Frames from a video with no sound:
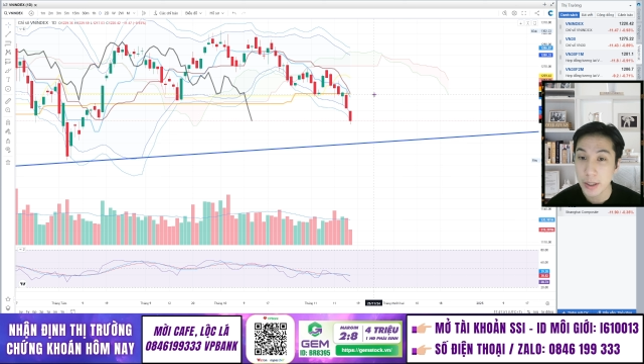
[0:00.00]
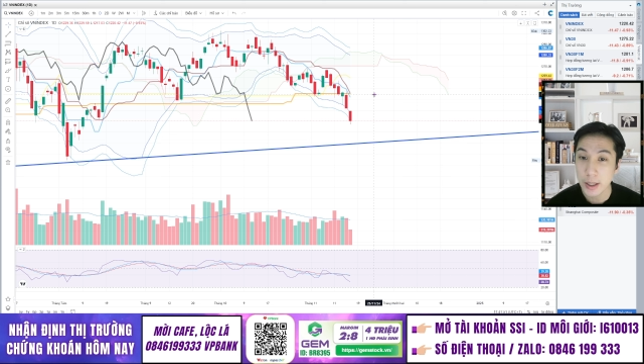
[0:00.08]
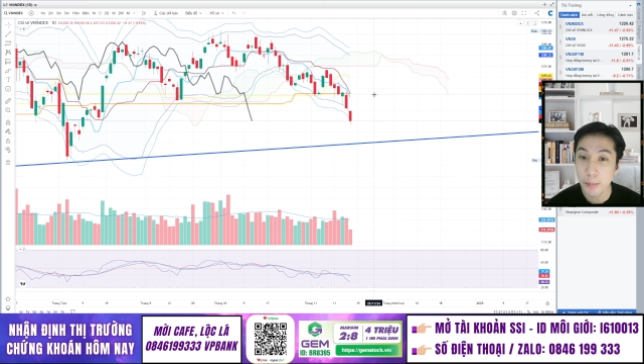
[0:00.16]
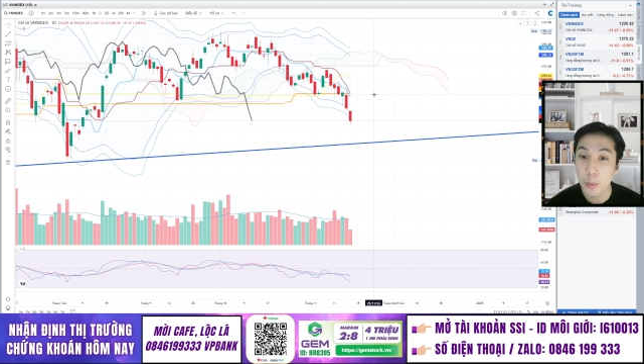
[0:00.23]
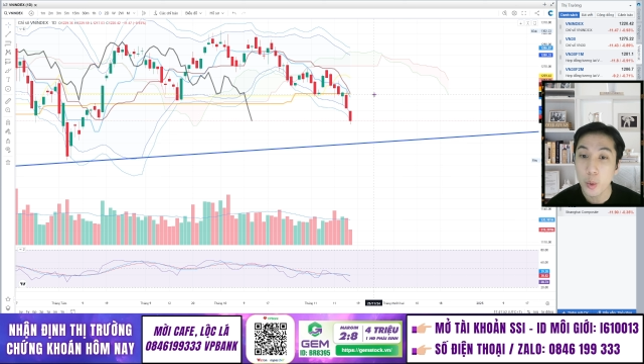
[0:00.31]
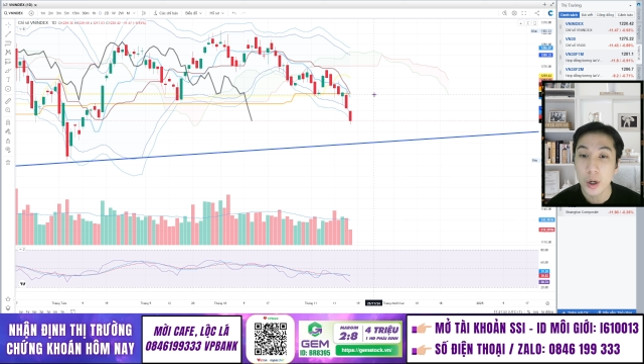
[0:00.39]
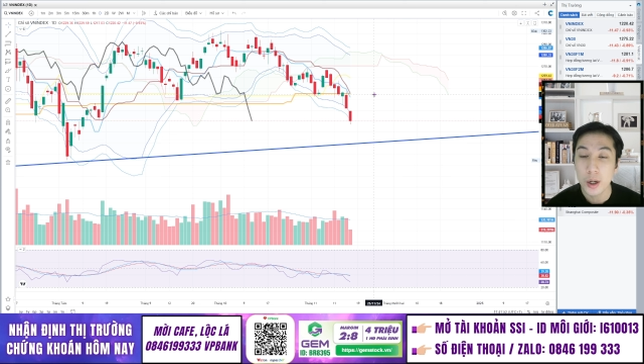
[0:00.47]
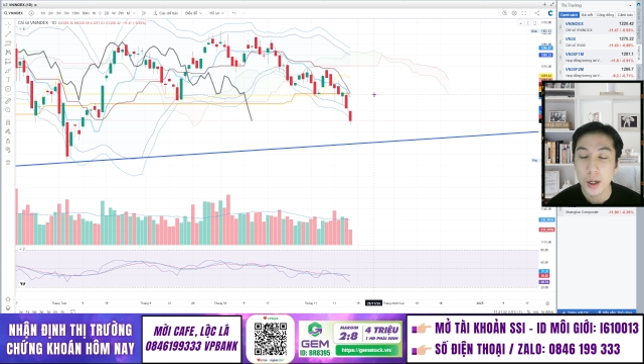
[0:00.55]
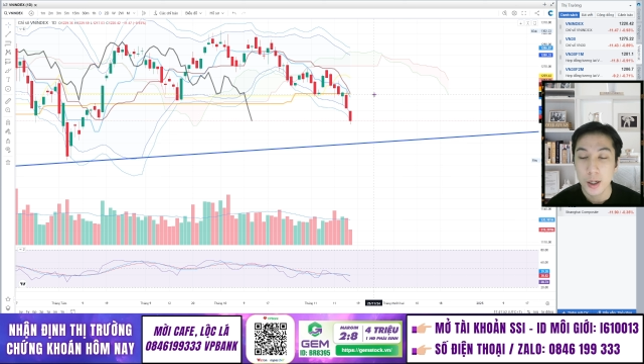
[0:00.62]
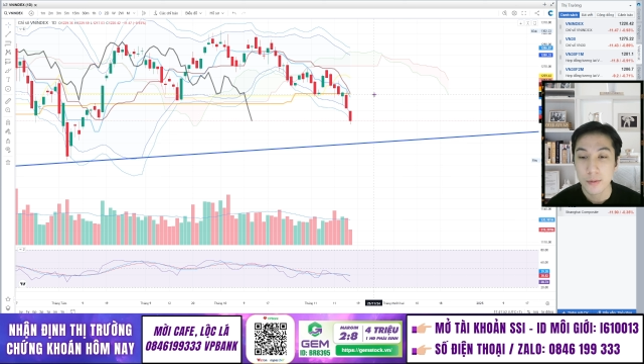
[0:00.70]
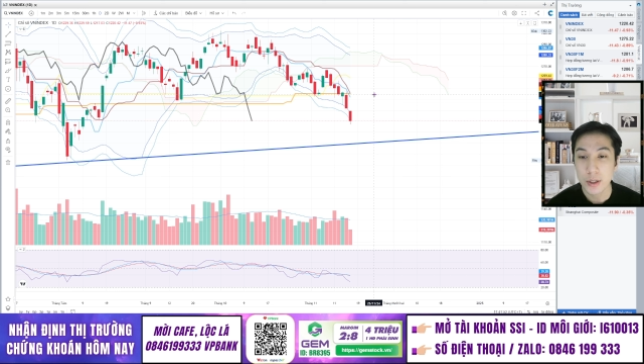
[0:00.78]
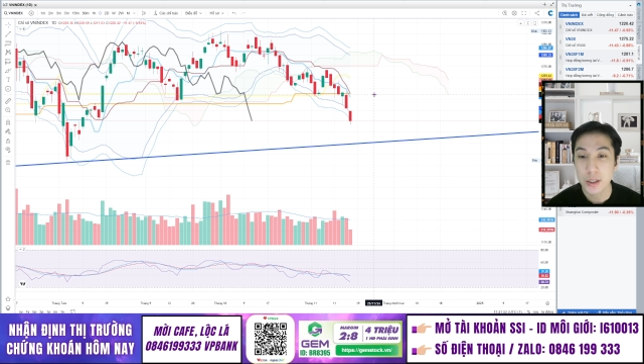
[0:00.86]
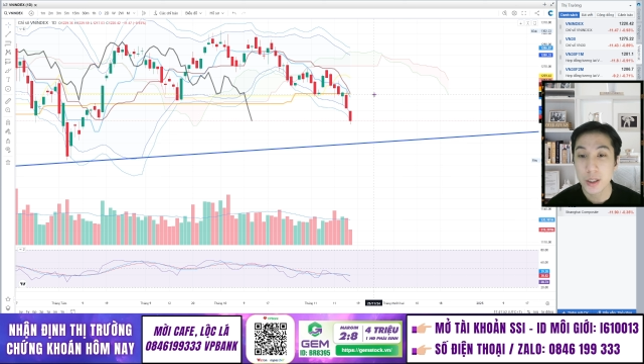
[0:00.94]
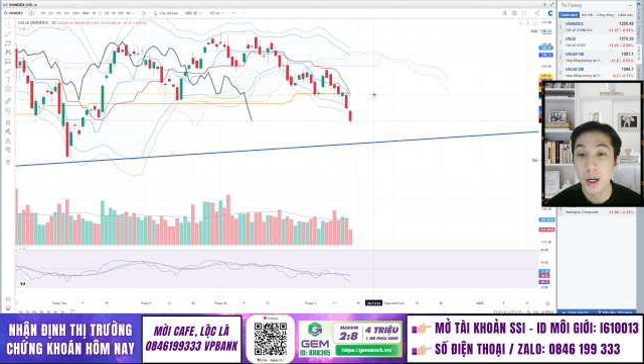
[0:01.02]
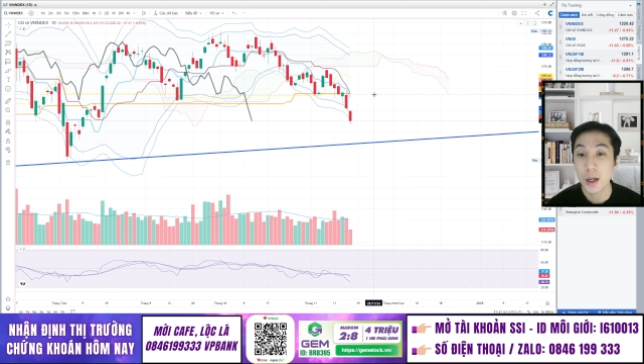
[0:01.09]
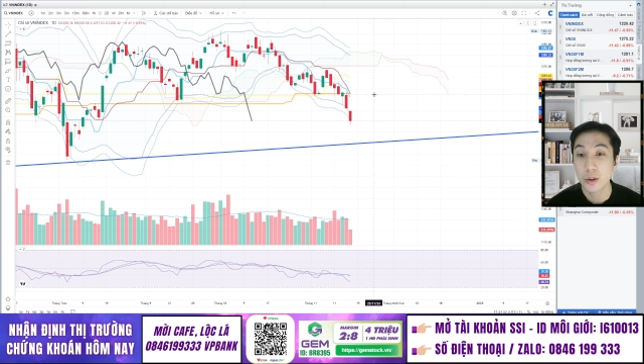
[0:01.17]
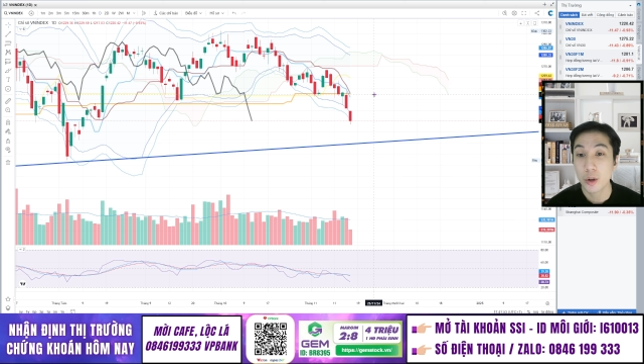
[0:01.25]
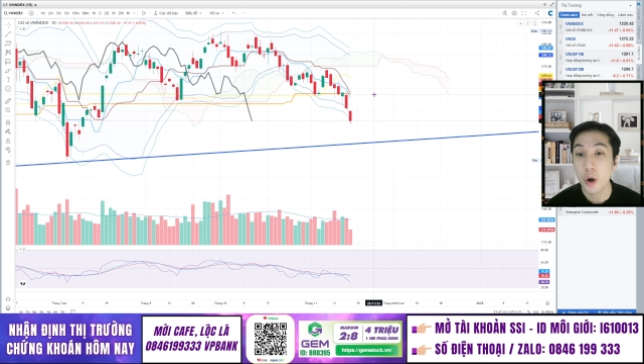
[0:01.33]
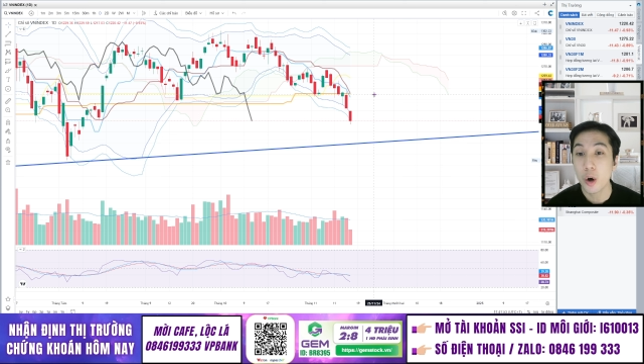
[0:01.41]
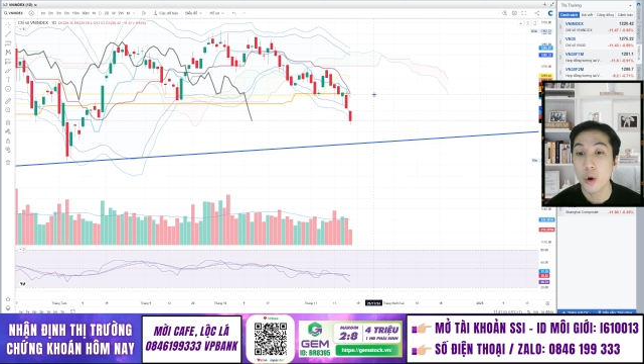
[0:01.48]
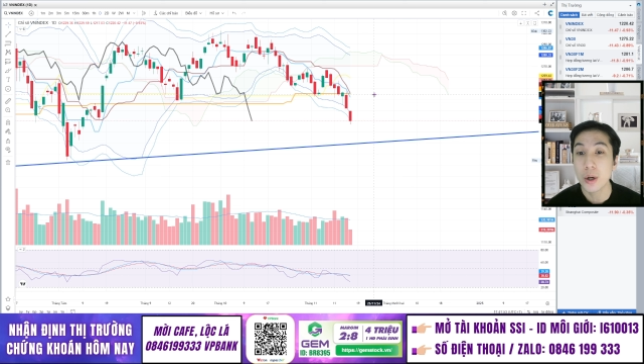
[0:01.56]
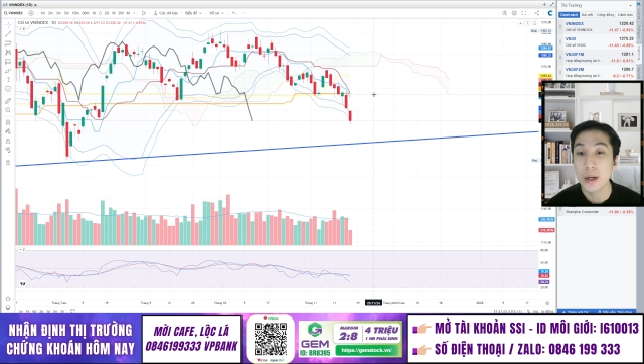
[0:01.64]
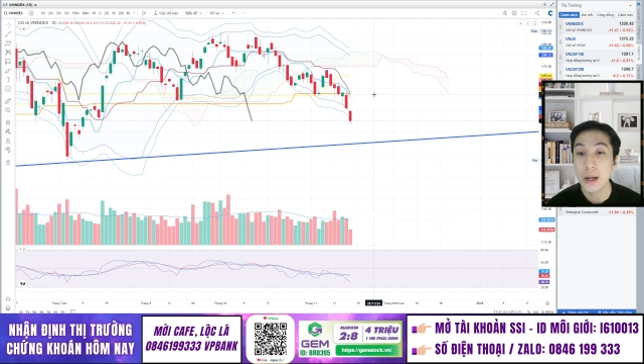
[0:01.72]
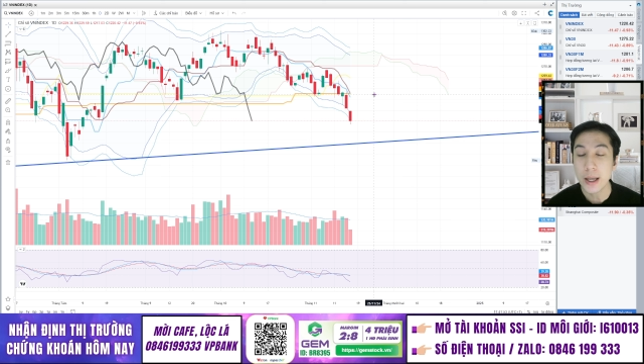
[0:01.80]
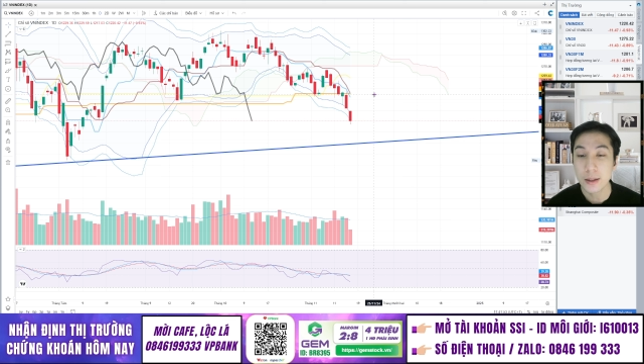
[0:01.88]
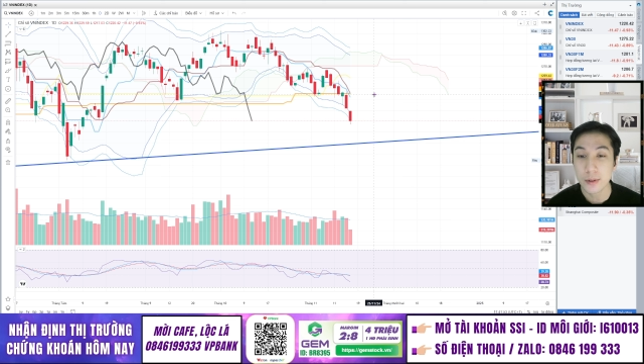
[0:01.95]
Đấy, mình sẽ mua và chờ nó
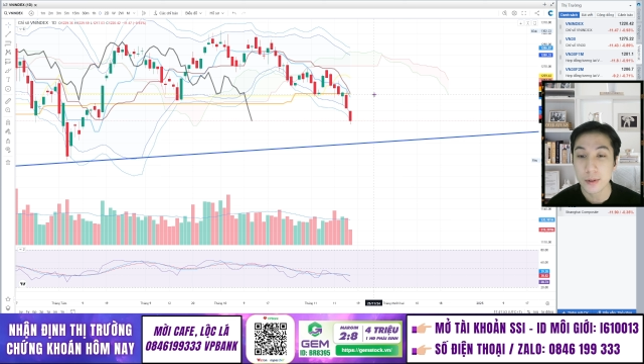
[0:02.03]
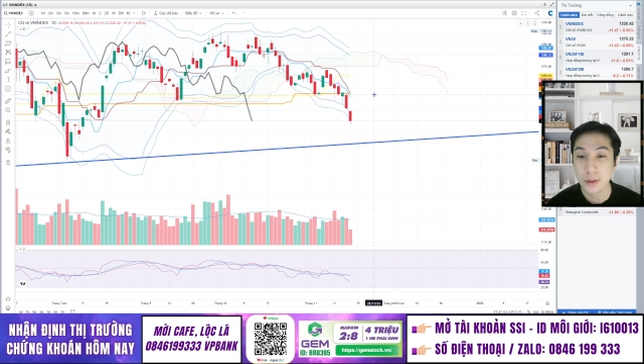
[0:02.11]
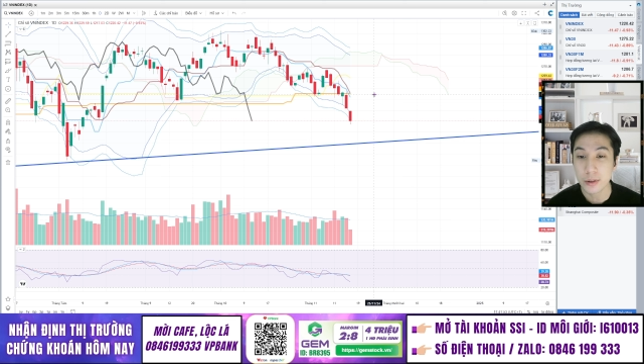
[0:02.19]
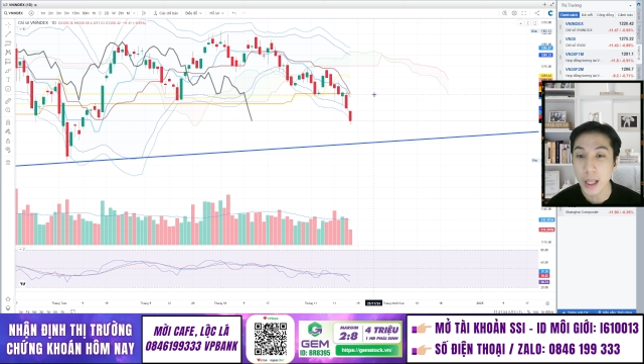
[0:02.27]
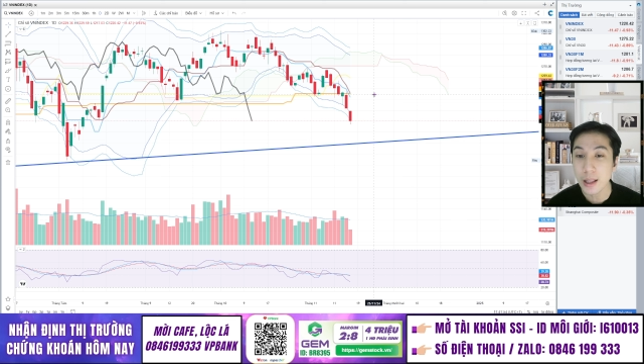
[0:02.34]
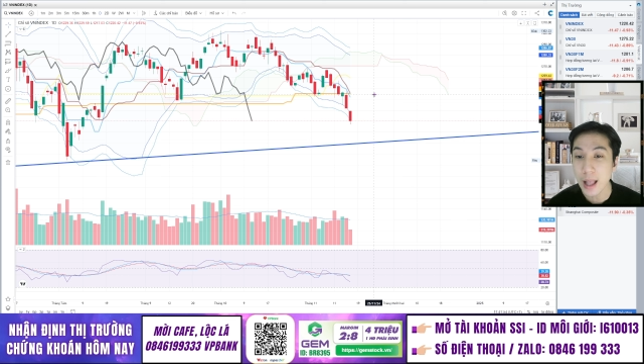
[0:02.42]
hồi lên và